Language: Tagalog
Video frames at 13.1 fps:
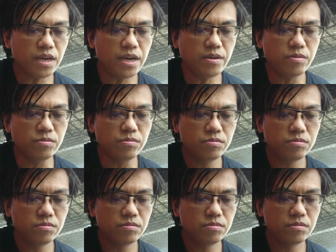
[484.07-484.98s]
ano,
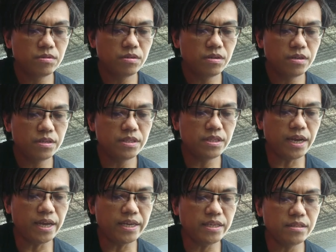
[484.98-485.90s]

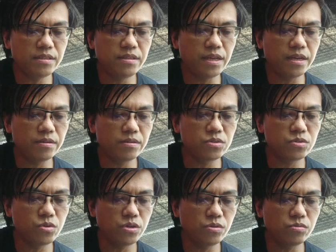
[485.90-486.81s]
dried na. O,
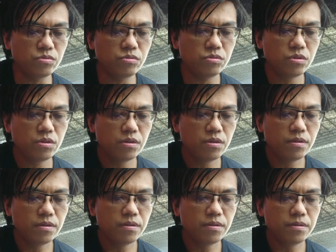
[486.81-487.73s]
so, yun Oh.
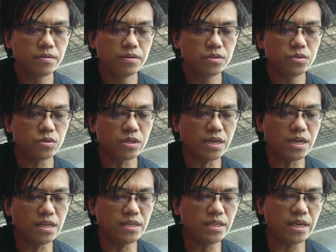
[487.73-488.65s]
So,
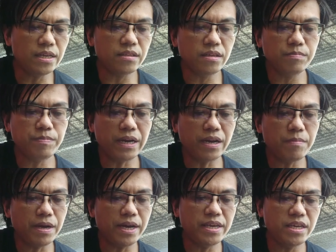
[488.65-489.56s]
tanggalin natin para
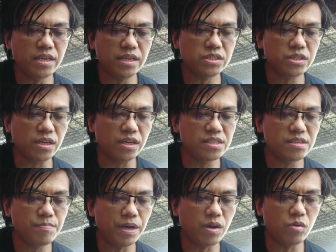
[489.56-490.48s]
makahinga siya.
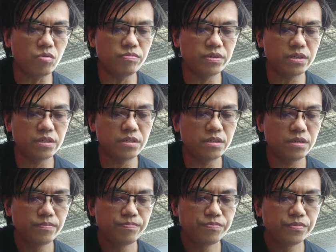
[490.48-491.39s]
Kasi baka over
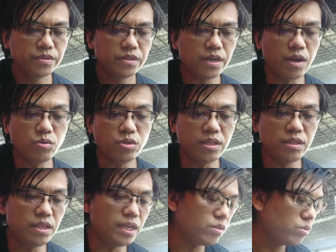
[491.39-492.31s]

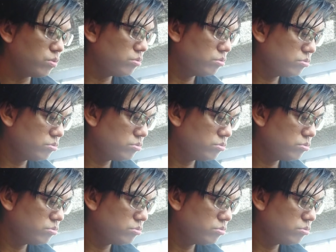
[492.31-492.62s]
crowded na to.